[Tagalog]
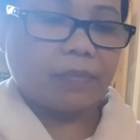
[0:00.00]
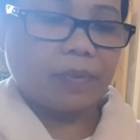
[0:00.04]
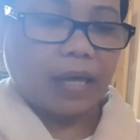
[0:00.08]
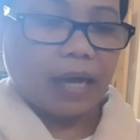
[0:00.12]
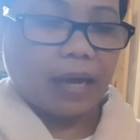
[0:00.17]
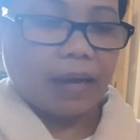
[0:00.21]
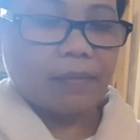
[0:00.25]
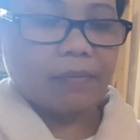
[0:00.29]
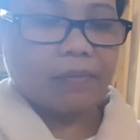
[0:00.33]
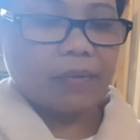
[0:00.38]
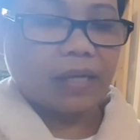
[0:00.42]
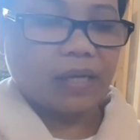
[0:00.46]

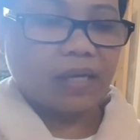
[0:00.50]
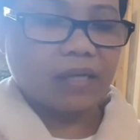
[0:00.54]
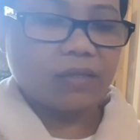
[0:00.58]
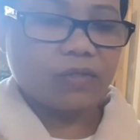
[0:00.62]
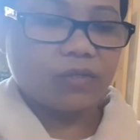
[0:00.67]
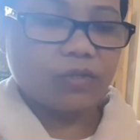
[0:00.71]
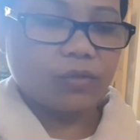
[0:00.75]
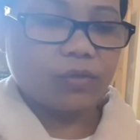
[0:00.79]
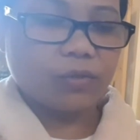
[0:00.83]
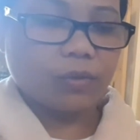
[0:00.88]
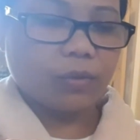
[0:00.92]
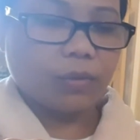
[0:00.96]

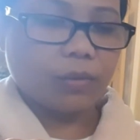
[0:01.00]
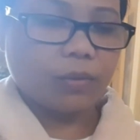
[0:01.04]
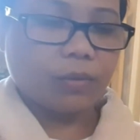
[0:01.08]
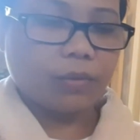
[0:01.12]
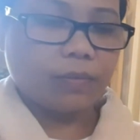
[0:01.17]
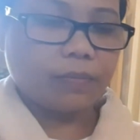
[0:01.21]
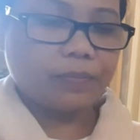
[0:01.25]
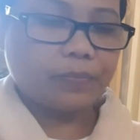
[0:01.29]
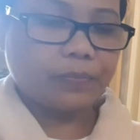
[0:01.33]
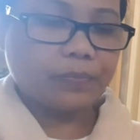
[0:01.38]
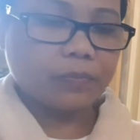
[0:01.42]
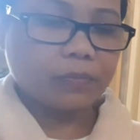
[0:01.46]
namin.
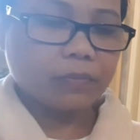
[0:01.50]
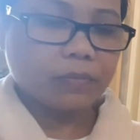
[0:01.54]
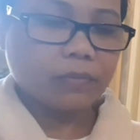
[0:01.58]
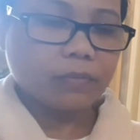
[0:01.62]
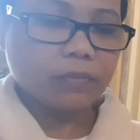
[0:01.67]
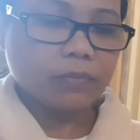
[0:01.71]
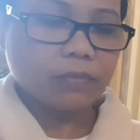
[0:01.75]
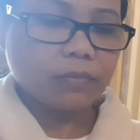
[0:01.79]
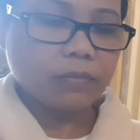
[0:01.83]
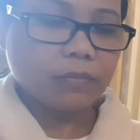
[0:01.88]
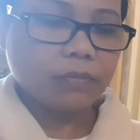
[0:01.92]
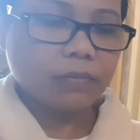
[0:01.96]
So,
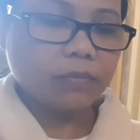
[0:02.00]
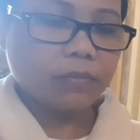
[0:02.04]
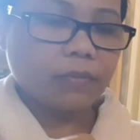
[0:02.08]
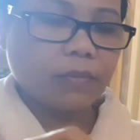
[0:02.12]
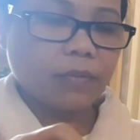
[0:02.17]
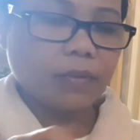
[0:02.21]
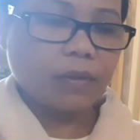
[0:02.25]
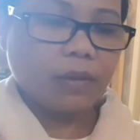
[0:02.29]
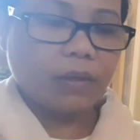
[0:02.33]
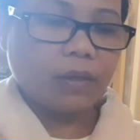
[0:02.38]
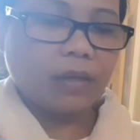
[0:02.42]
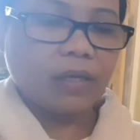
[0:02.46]

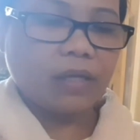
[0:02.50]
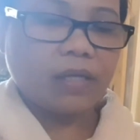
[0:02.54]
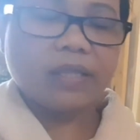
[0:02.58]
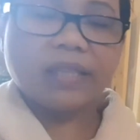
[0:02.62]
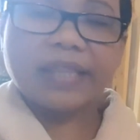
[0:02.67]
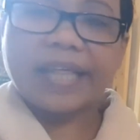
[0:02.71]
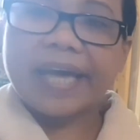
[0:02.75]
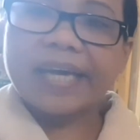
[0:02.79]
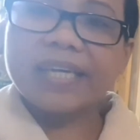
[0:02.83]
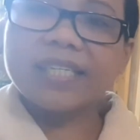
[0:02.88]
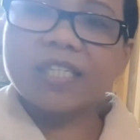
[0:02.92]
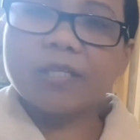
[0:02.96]
it
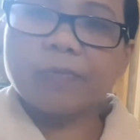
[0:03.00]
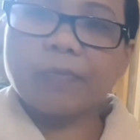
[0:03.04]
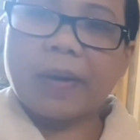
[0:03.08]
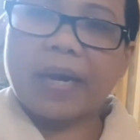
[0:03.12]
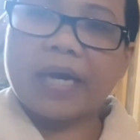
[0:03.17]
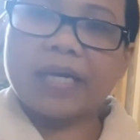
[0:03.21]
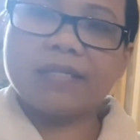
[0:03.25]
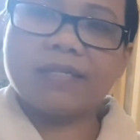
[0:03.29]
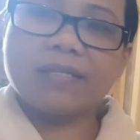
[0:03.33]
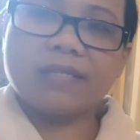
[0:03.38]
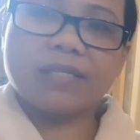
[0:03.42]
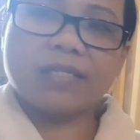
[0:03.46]
takes
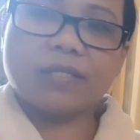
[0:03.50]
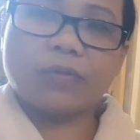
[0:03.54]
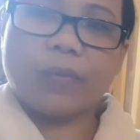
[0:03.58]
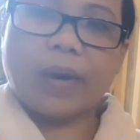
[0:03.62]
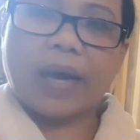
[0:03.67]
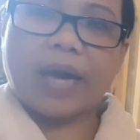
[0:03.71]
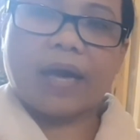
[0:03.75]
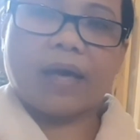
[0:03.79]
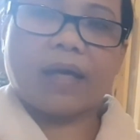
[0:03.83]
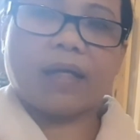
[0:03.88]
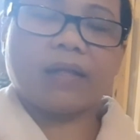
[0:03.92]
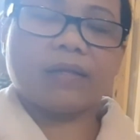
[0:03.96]
space as
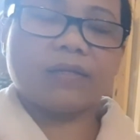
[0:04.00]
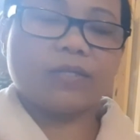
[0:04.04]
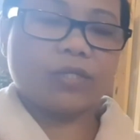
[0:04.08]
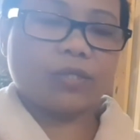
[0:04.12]
well.